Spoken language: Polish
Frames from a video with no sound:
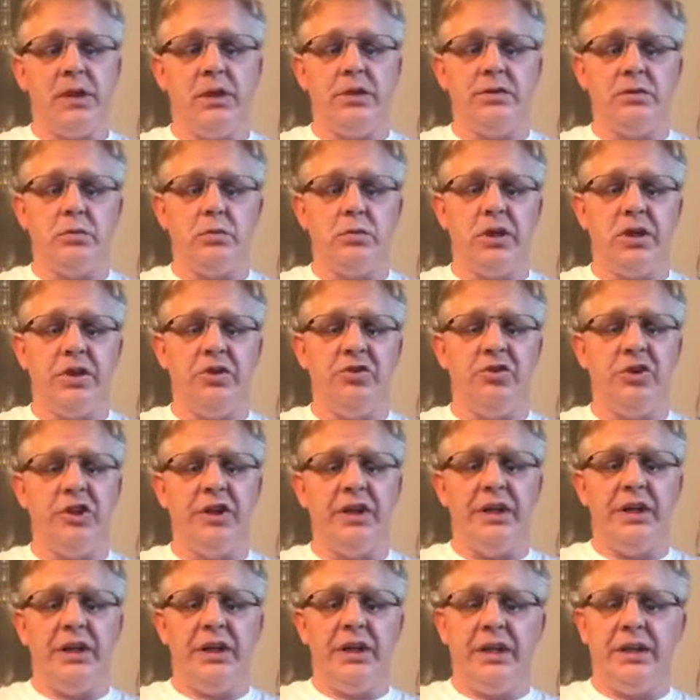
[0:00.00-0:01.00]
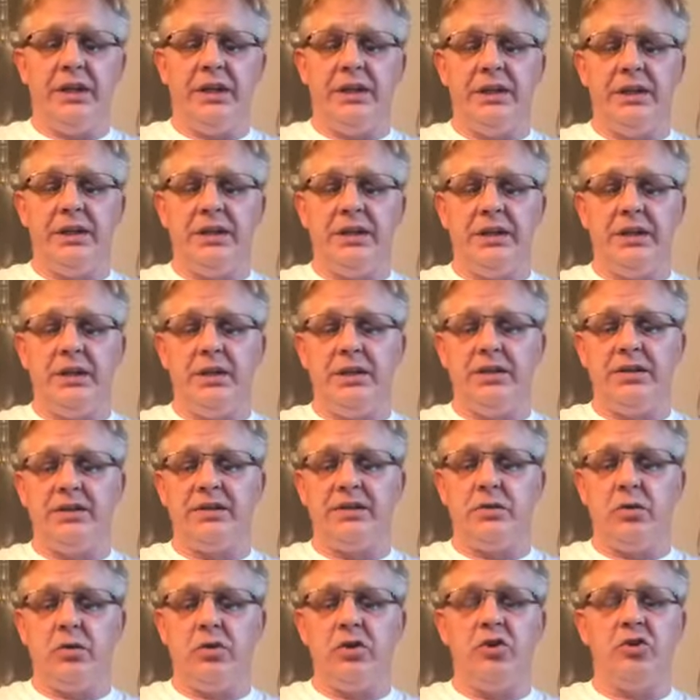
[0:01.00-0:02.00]
słuchajcie, e,
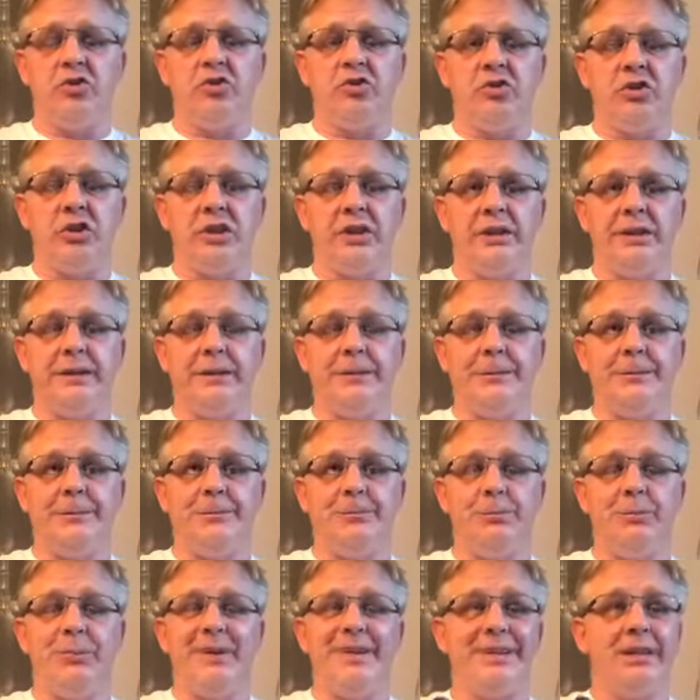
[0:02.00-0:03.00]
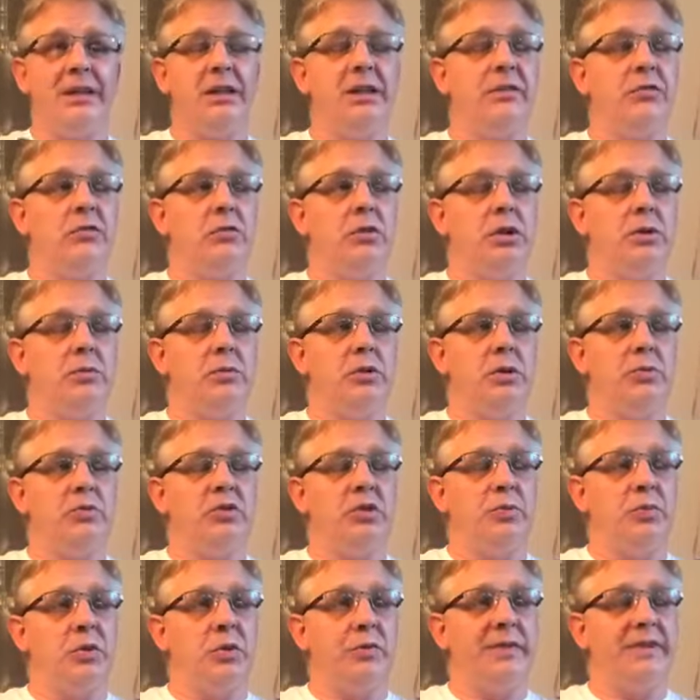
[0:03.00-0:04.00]
co jeszcze, e, badania w ogóle były
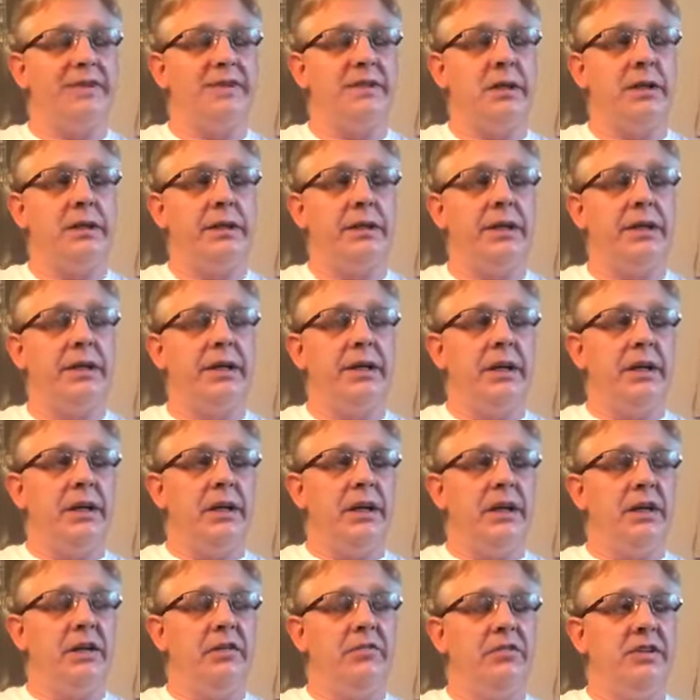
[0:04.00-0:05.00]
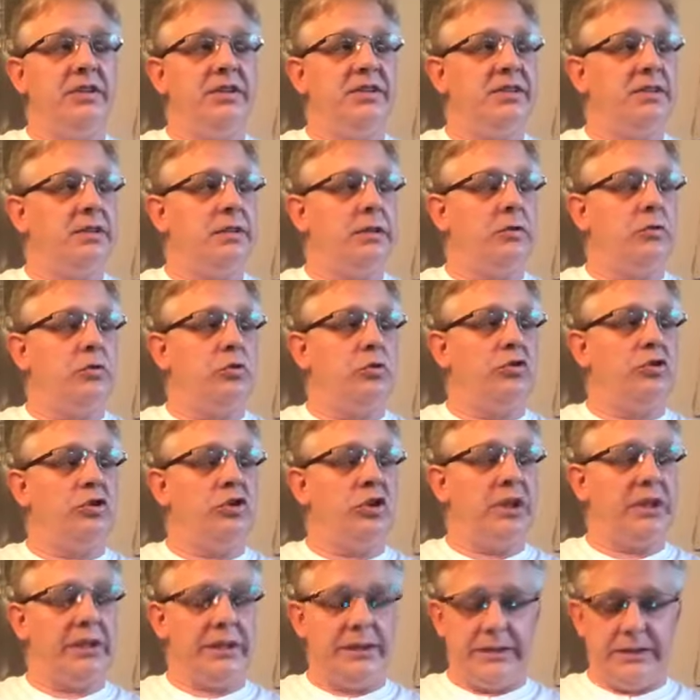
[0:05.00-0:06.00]
przeprowadzane e, w
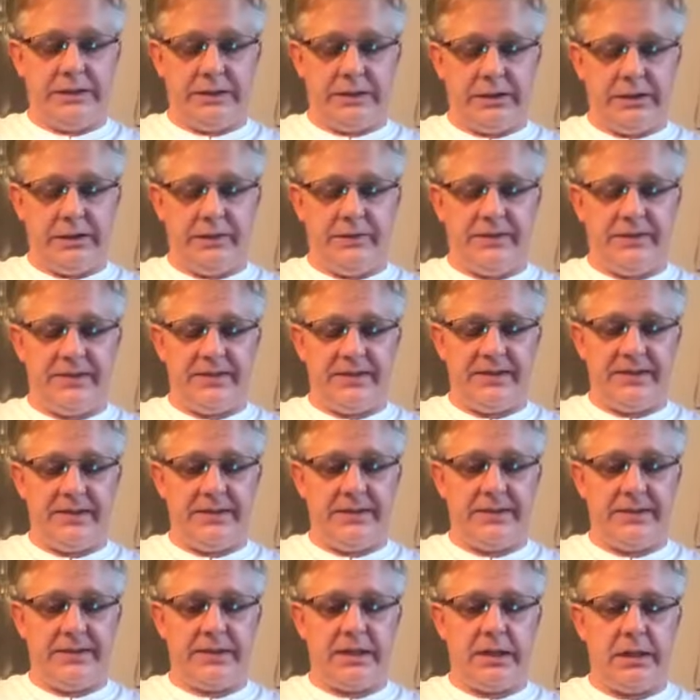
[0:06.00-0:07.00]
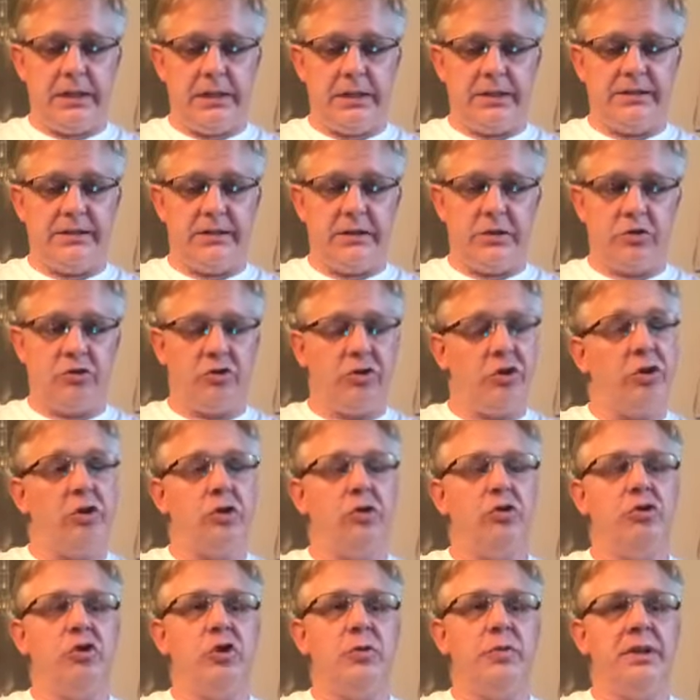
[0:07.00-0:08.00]
Instytucie w Stanach
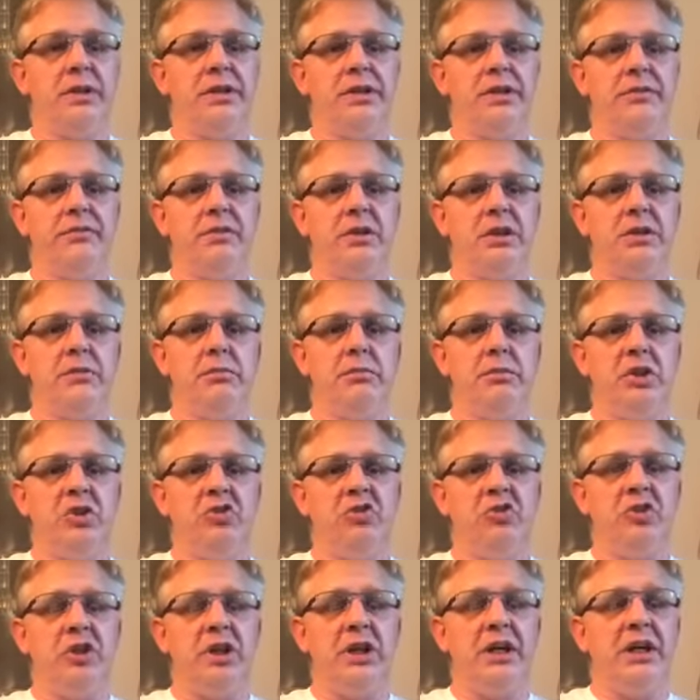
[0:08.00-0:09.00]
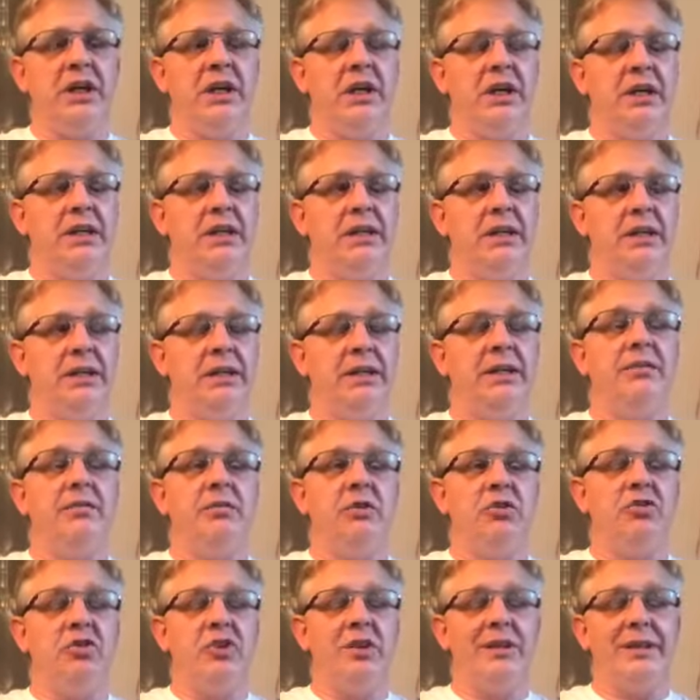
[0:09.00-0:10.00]
Zjednoczonych, już nie pamiętam w jakim mieście, e,
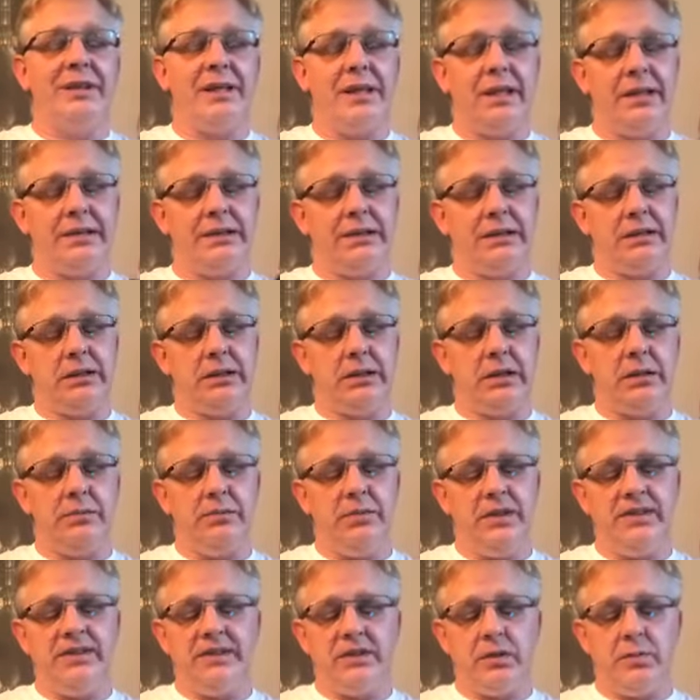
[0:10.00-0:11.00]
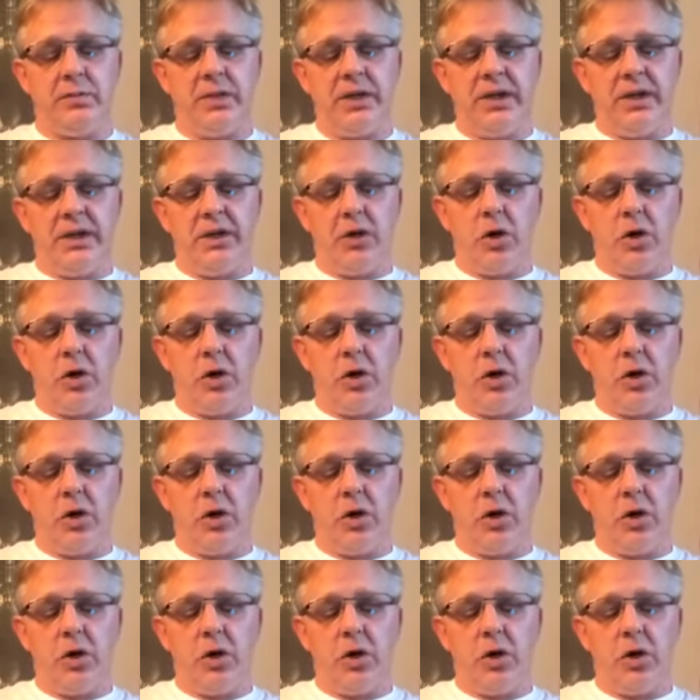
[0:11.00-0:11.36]
właśnie nad kamicą.